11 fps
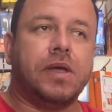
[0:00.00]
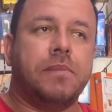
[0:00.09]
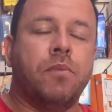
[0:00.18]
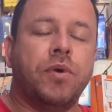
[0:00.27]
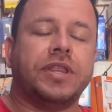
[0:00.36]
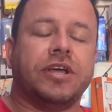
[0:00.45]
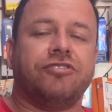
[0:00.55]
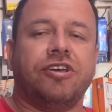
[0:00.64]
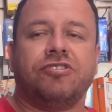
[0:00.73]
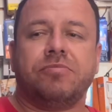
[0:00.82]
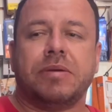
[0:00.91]
muita
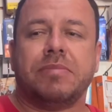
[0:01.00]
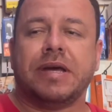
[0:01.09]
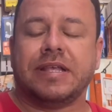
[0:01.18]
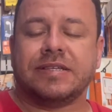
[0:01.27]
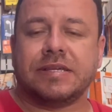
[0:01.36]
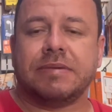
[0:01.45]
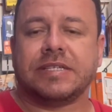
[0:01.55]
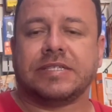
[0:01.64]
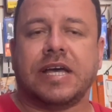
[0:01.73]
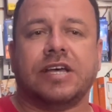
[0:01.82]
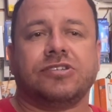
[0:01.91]
gente me manda essa
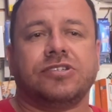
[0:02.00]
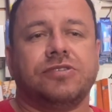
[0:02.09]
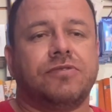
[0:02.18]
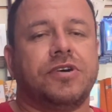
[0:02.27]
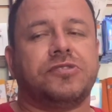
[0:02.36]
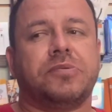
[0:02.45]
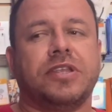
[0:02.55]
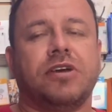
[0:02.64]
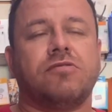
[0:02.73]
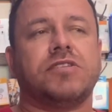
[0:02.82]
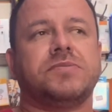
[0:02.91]
mensagem E eu vou responder
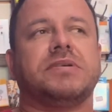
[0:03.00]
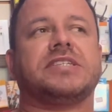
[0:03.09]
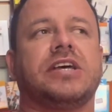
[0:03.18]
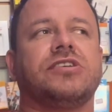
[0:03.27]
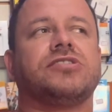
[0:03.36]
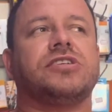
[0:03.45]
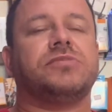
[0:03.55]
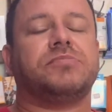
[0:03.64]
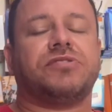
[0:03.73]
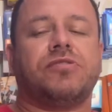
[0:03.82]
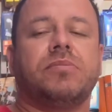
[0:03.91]
algumas mensagens que o
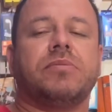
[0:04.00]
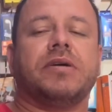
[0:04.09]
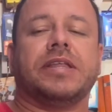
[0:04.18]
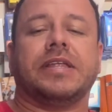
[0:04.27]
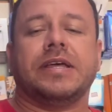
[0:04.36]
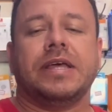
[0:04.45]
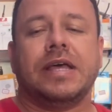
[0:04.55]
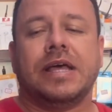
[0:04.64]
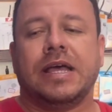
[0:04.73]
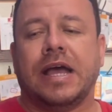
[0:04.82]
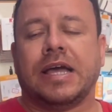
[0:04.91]
pessoal me manda
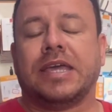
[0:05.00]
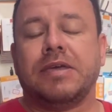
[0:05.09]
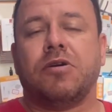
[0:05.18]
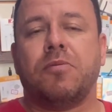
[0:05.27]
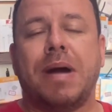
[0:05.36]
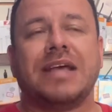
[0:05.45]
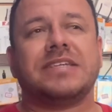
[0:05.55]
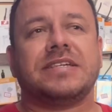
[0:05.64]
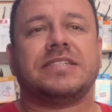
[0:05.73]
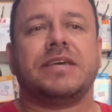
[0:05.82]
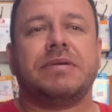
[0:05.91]
Aqui eu mais
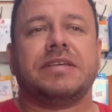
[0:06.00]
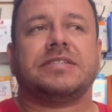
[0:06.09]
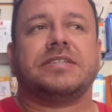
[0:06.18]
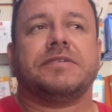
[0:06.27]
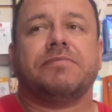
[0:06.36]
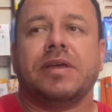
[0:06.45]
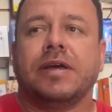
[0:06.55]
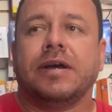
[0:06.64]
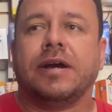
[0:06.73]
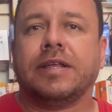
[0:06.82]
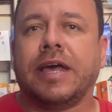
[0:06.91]
recebo é assim
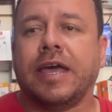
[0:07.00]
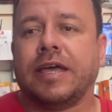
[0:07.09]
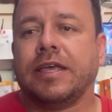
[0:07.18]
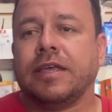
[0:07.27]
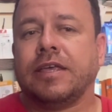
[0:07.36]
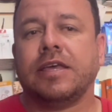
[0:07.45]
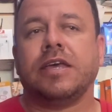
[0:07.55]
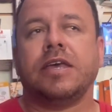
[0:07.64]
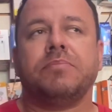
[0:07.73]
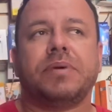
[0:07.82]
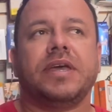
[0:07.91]
André,
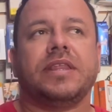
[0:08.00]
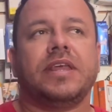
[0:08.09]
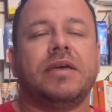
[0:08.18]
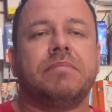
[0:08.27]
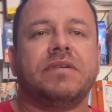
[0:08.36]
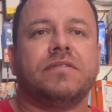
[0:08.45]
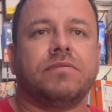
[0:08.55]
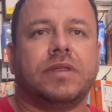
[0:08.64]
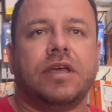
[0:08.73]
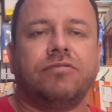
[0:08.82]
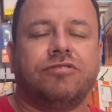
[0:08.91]
queria empreender, mas não
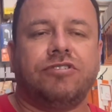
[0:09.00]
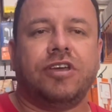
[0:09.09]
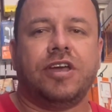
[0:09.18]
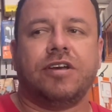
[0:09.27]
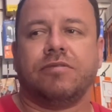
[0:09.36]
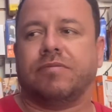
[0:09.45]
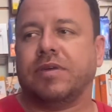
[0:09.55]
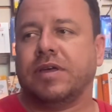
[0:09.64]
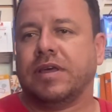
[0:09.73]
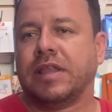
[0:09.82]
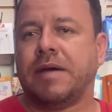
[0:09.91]
tenho dinheiro
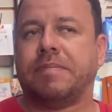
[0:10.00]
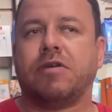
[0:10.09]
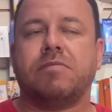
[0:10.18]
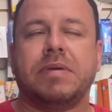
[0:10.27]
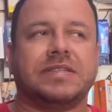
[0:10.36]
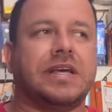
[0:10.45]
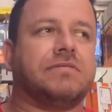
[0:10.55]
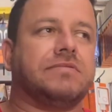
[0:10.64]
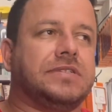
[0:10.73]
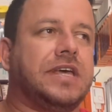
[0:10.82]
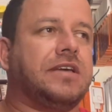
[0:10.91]
Dá para começar
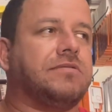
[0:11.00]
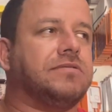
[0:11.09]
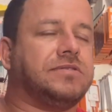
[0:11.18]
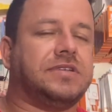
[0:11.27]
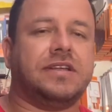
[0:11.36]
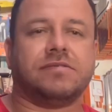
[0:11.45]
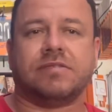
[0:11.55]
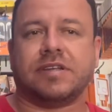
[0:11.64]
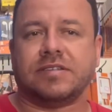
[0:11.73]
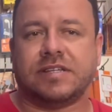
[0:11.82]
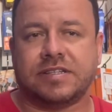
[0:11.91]
com 100, com 200, com
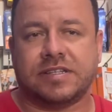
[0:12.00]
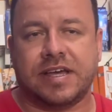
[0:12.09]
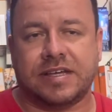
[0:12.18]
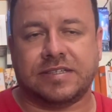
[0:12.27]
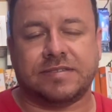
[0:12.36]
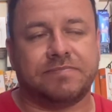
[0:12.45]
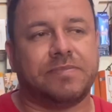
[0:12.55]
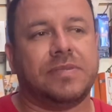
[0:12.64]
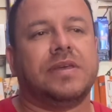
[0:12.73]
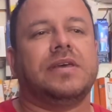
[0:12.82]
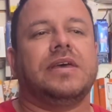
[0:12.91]
300 reais?
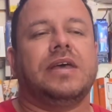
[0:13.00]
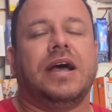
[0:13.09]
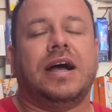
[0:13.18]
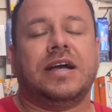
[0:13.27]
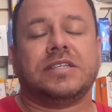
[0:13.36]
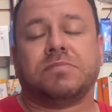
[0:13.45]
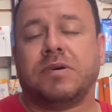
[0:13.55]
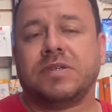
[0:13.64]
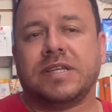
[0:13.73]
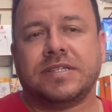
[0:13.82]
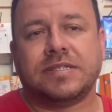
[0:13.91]
A
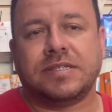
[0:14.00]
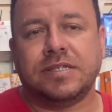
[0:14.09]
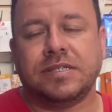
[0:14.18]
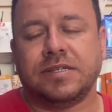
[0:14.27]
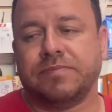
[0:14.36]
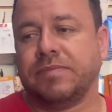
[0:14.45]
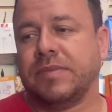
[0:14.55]
resposta é sim.